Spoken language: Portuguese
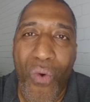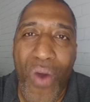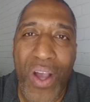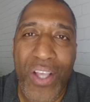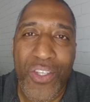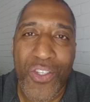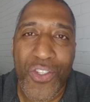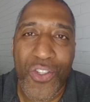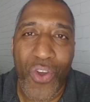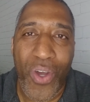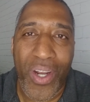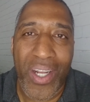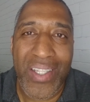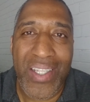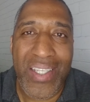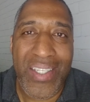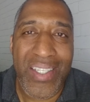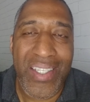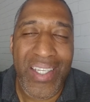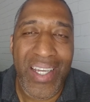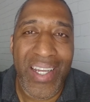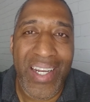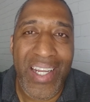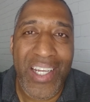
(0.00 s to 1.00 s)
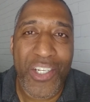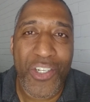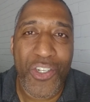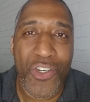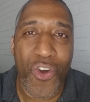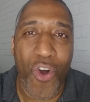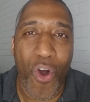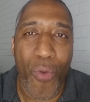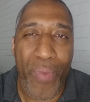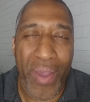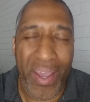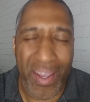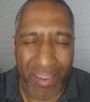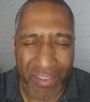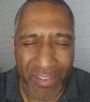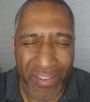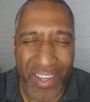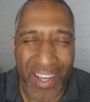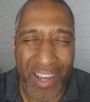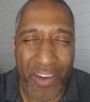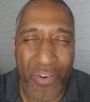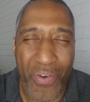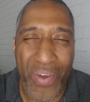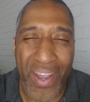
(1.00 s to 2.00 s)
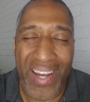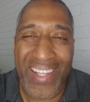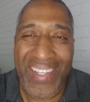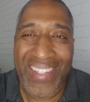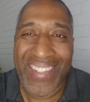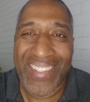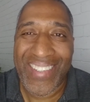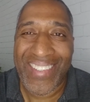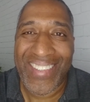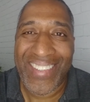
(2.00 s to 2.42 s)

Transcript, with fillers: com a história desse grande homem. Fique com ele.